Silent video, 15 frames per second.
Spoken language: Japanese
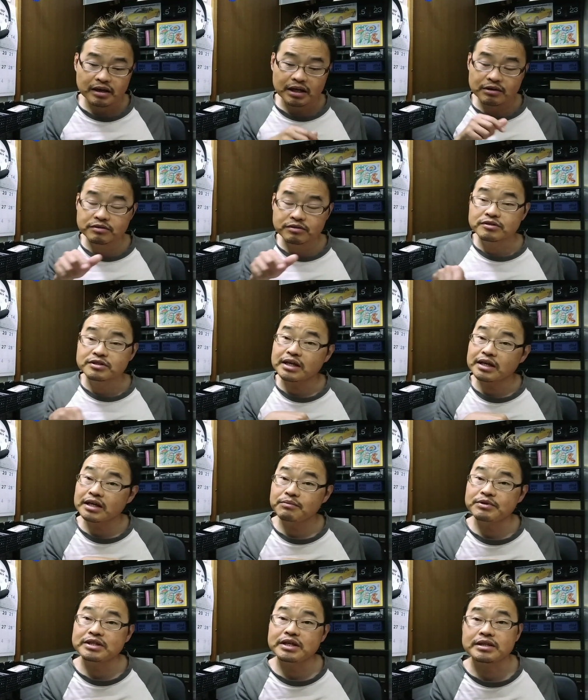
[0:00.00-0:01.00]
あの、そちらか
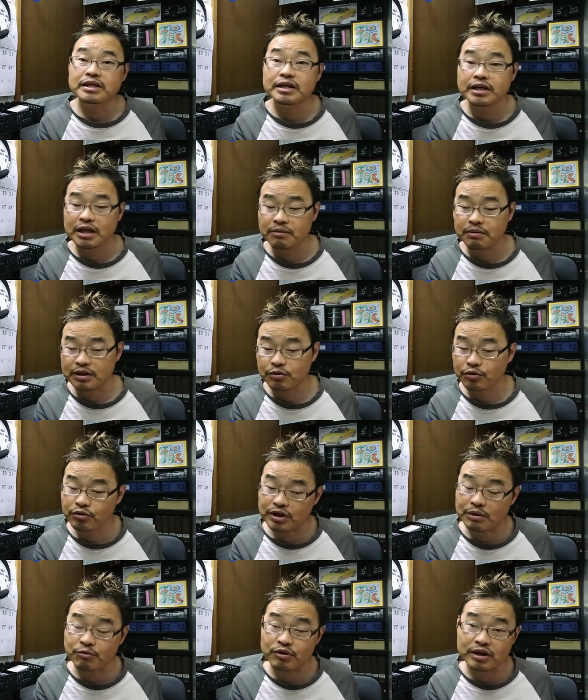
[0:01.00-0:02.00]
ら見ていただければどの
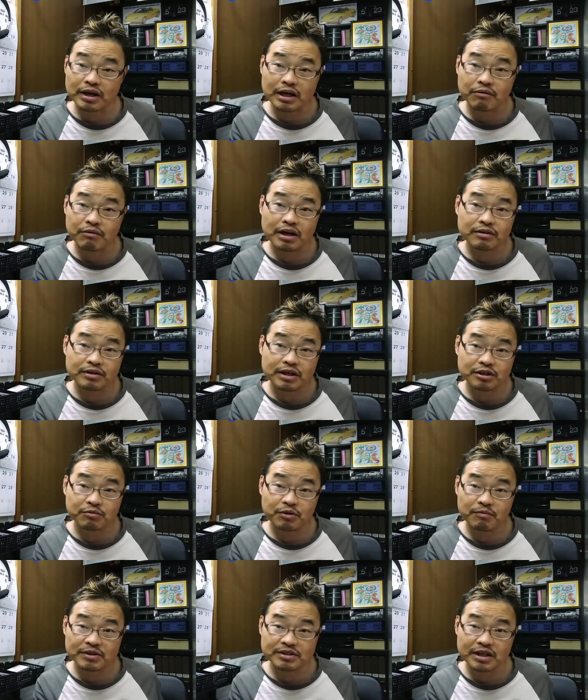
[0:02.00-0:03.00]
ようなものかがわかるかと
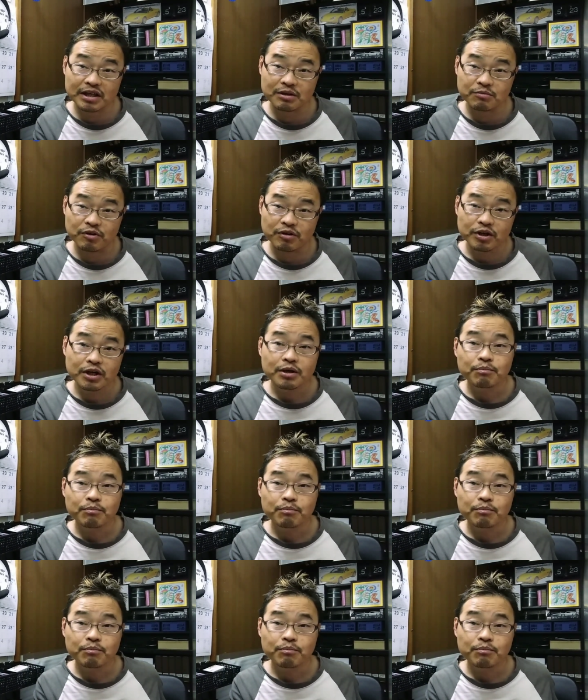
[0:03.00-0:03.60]
思いますけれども。